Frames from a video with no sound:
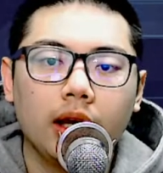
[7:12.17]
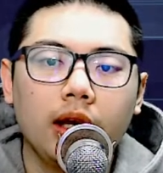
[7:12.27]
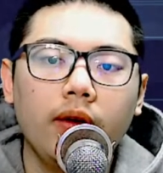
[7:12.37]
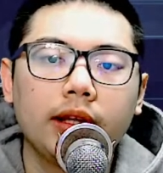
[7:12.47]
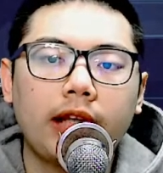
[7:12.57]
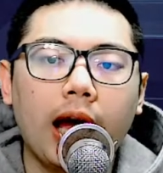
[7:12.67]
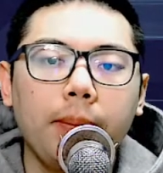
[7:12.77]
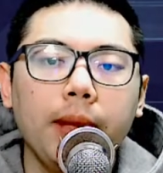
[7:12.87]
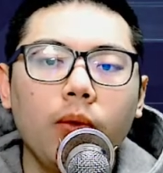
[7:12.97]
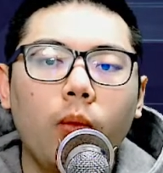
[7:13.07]
各位，台
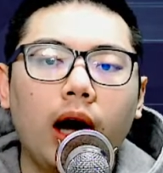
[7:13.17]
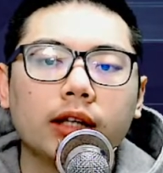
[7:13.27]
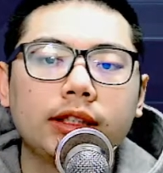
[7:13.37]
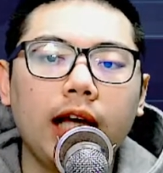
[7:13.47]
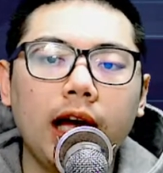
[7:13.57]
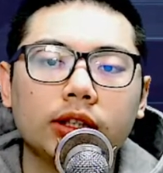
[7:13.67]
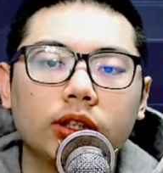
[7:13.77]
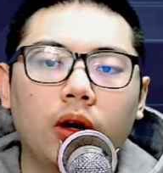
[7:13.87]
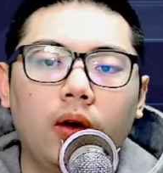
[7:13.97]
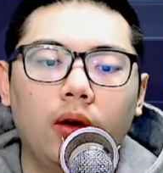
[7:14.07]
币往上
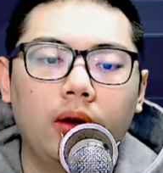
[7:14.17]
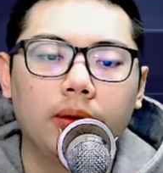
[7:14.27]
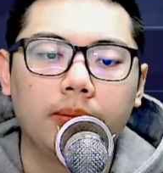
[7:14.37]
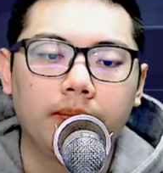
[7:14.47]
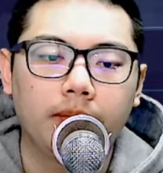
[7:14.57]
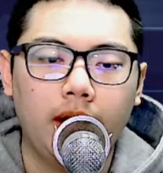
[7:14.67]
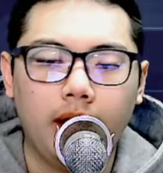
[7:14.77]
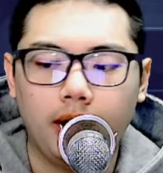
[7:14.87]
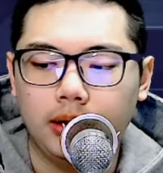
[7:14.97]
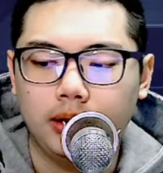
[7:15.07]
走，哎，